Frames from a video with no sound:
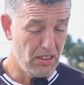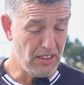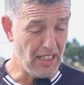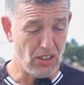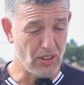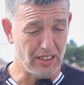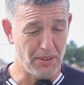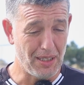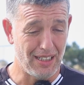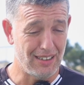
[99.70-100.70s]
y es lo que te
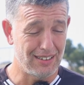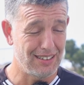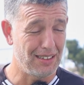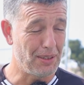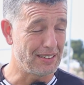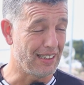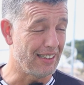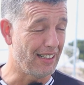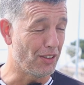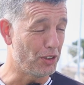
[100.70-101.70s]
va, te va a
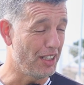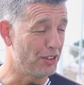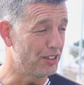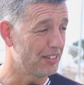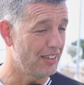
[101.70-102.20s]
exigir el collao.